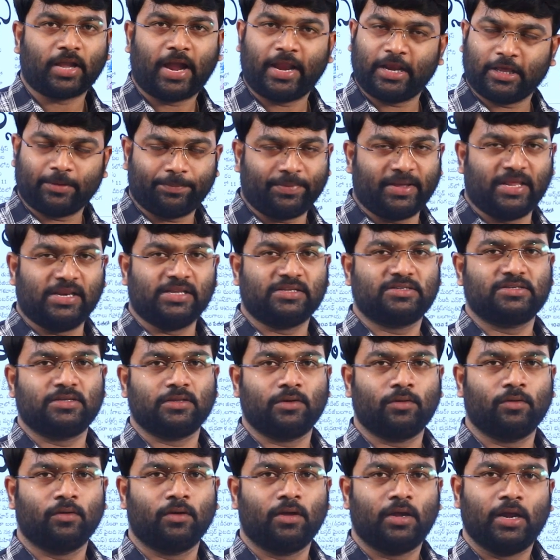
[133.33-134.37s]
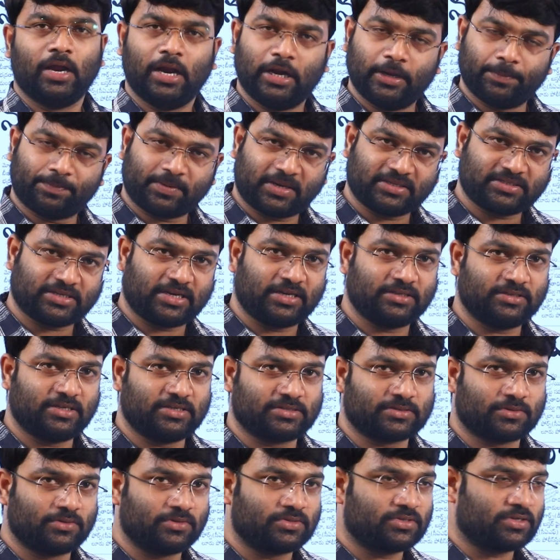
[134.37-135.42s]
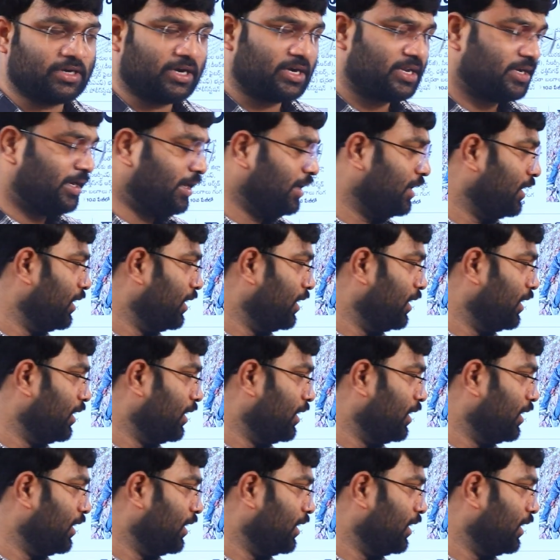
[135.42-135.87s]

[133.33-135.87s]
ఆయనకు బెయిల్ ఇచ్చారు ఆయన ప్రచారం చేసుకోవచ్చునట